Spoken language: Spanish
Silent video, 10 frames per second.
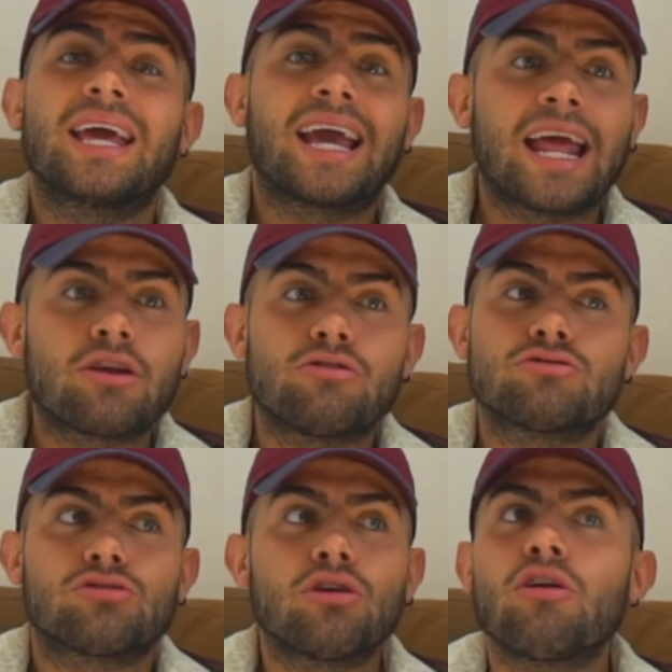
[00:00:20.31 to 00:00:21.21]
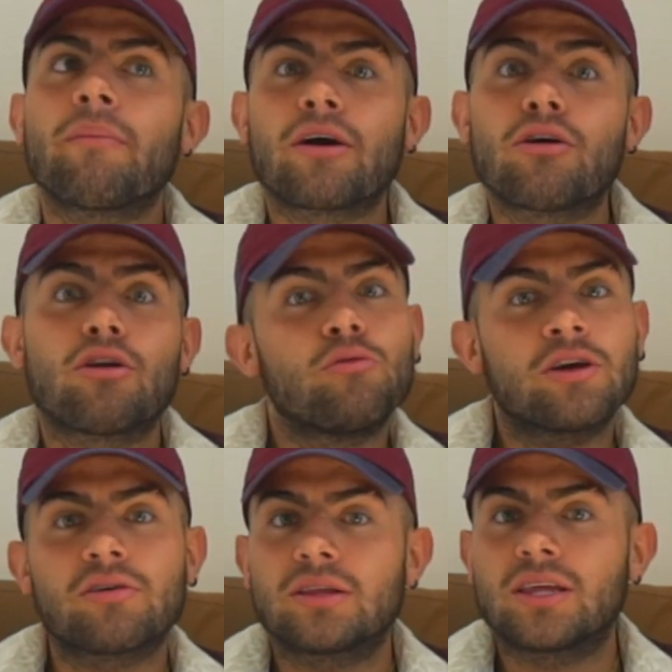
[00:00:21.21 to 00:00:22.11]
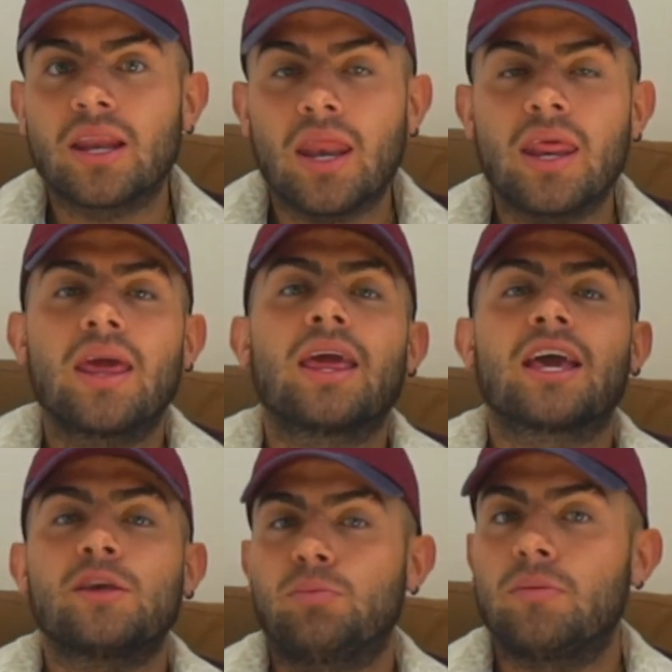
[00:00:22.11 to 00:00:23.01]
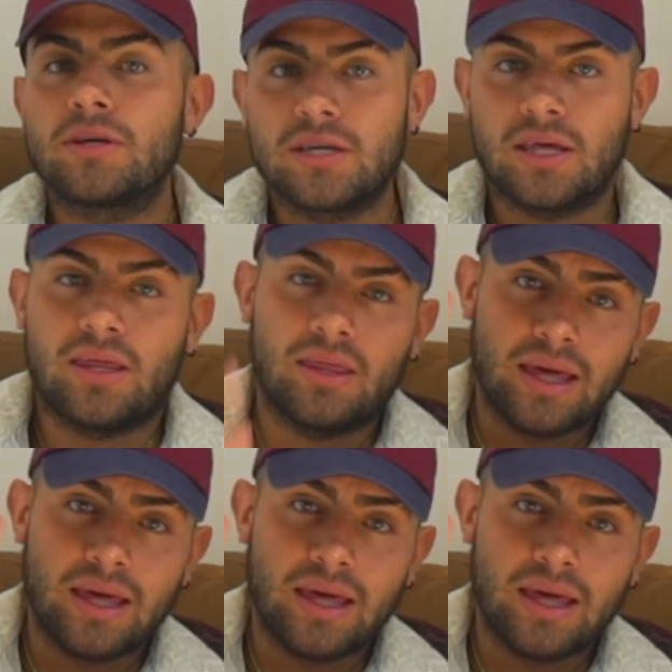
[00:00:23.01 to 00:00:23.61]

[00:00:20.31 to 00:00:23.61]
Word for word: que no son lo mejor, lo único que tienen es publicidad.